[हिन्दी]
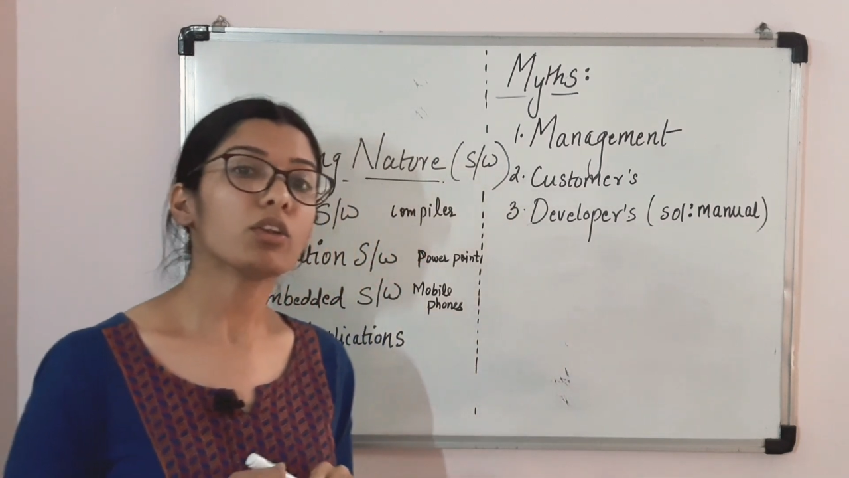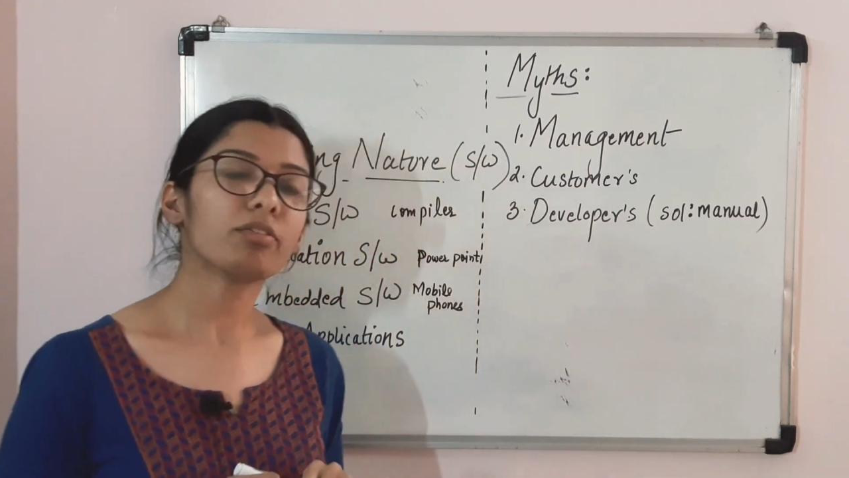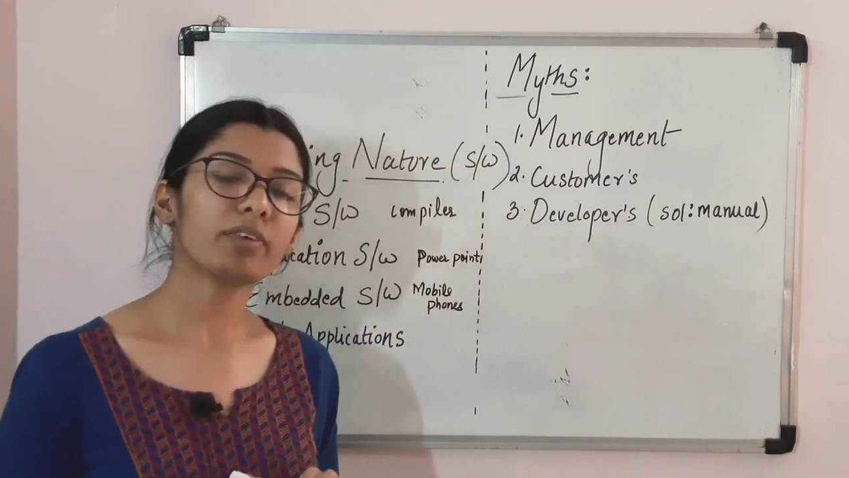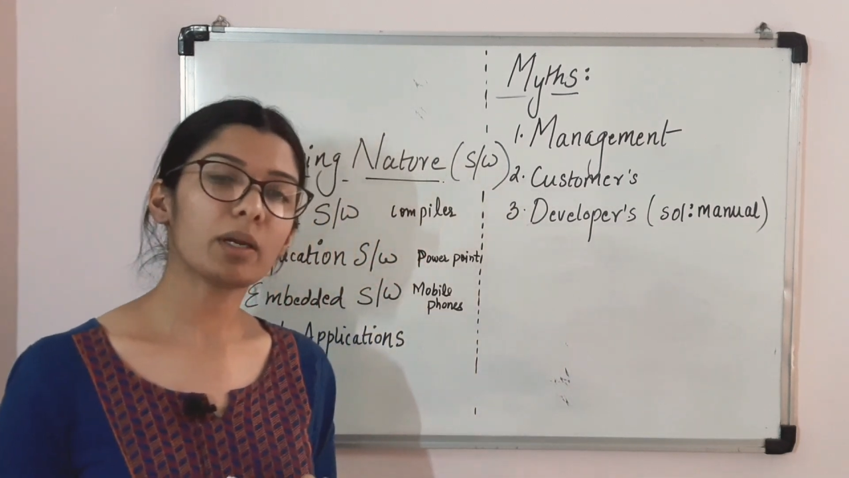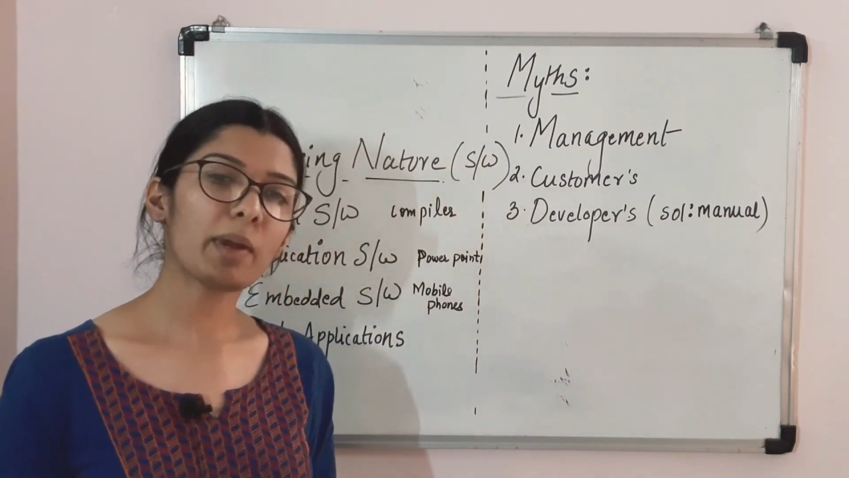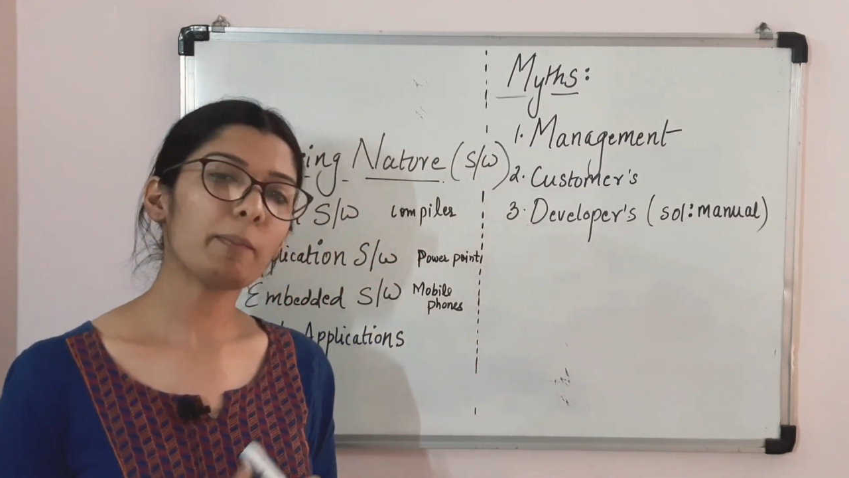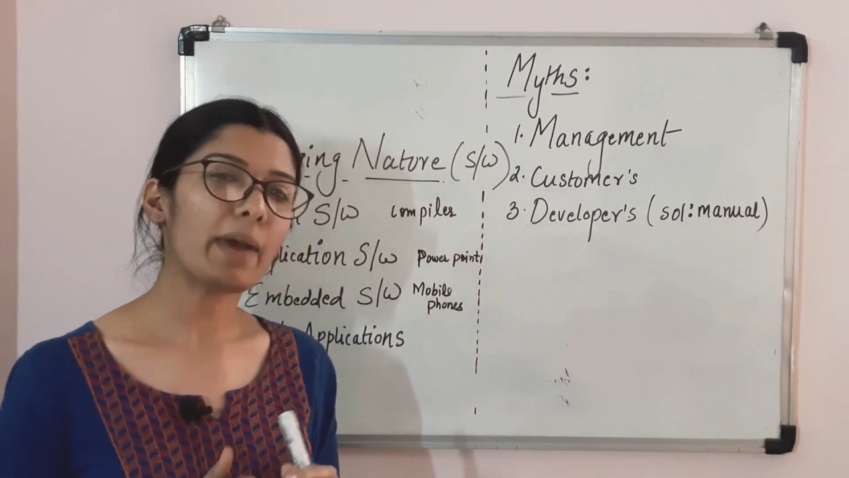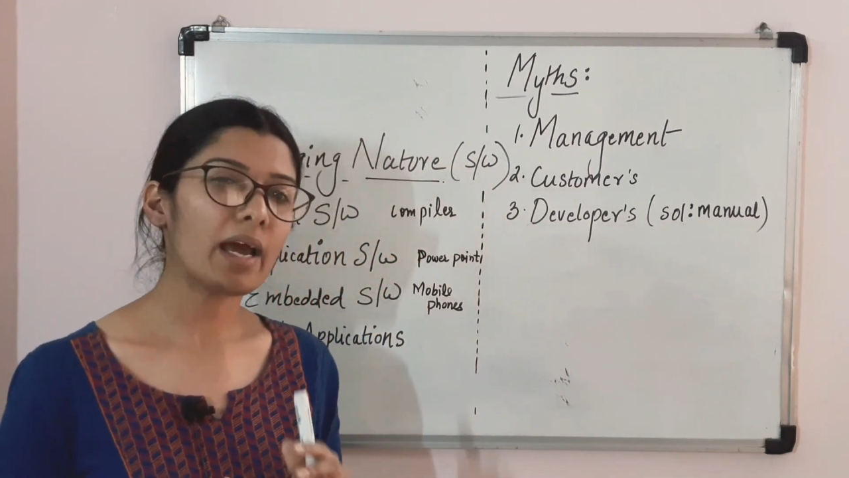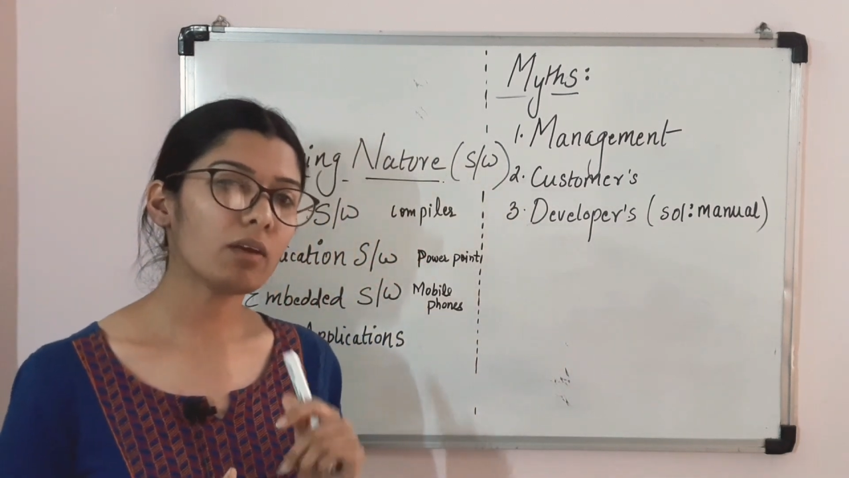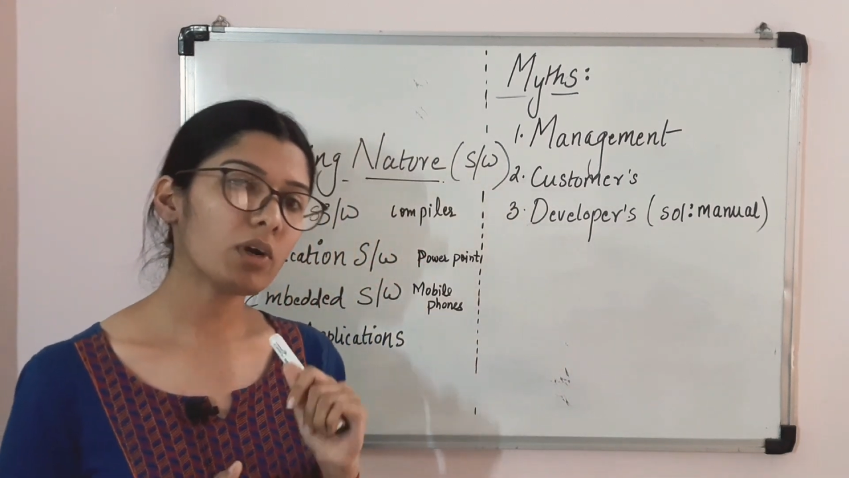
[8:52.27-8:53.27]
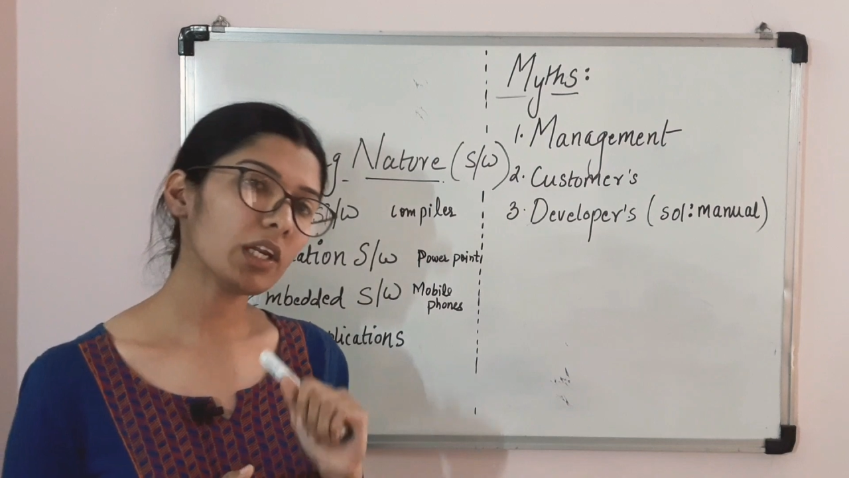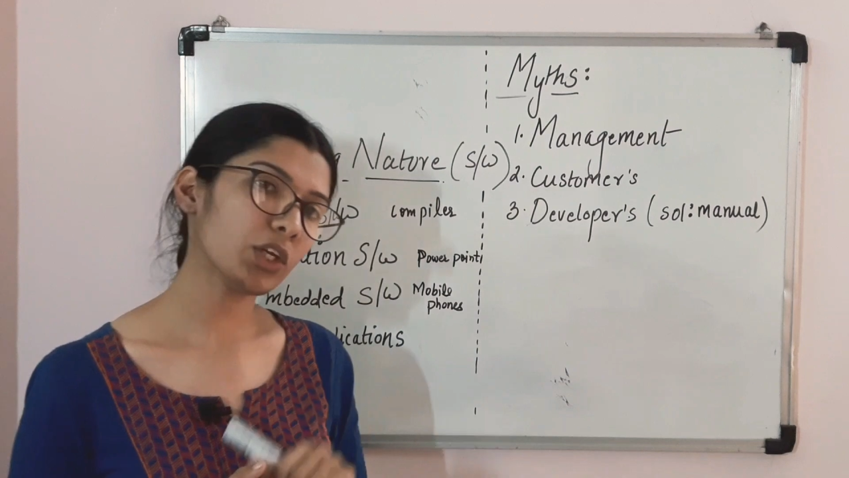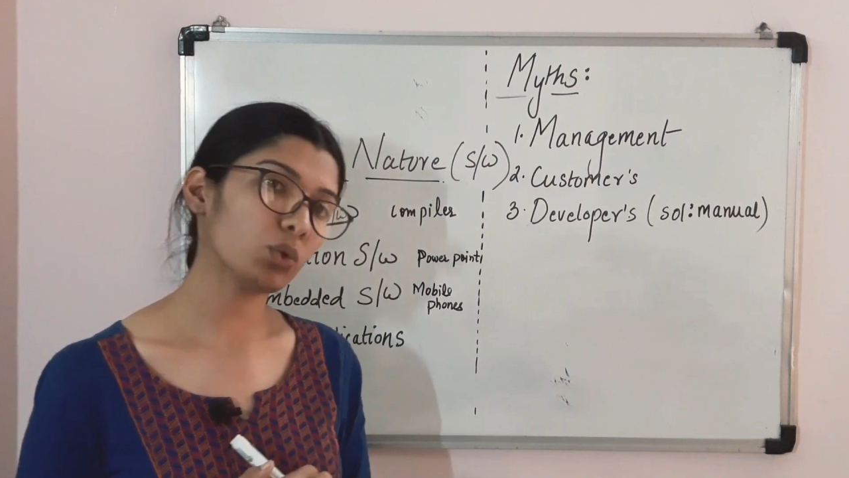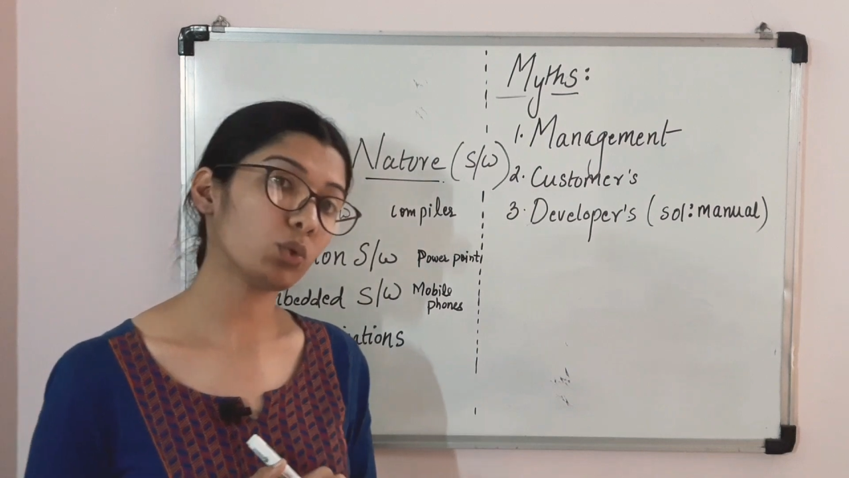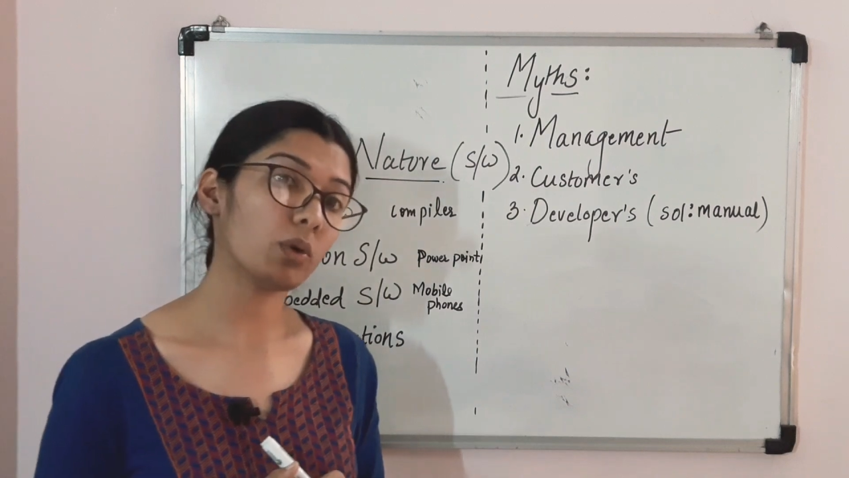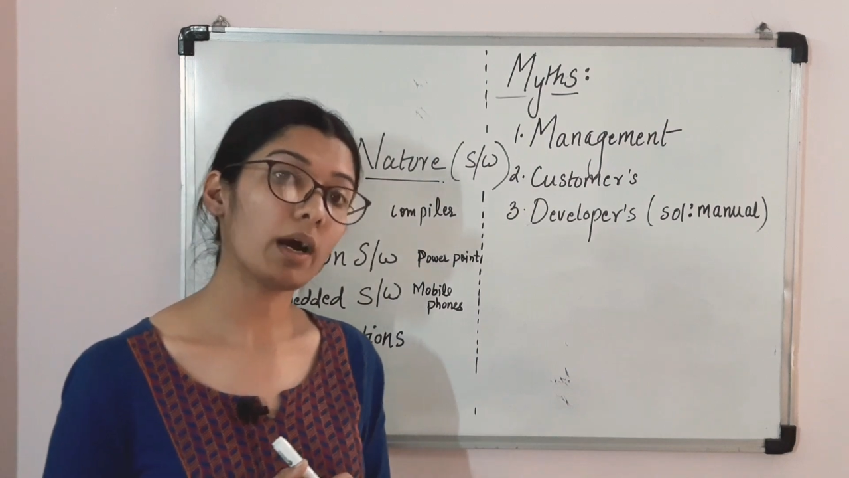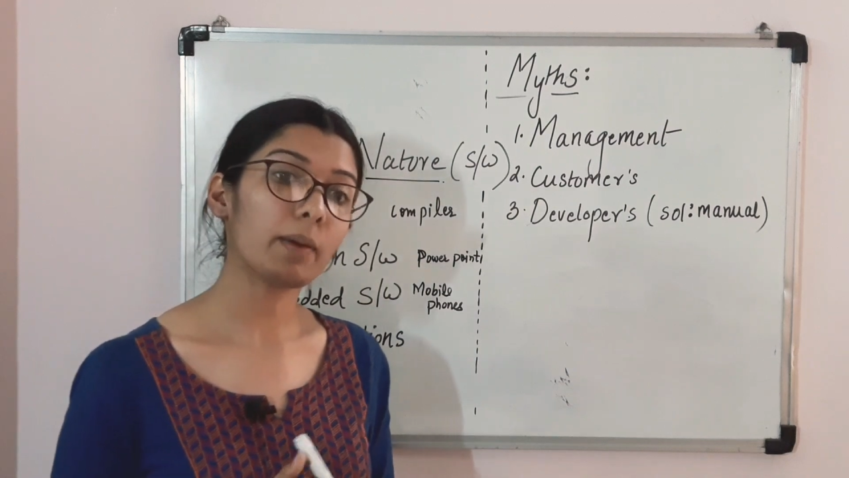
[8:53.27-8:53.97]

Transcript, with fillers: तो फिर मैं मैनुअल क्यों दूँ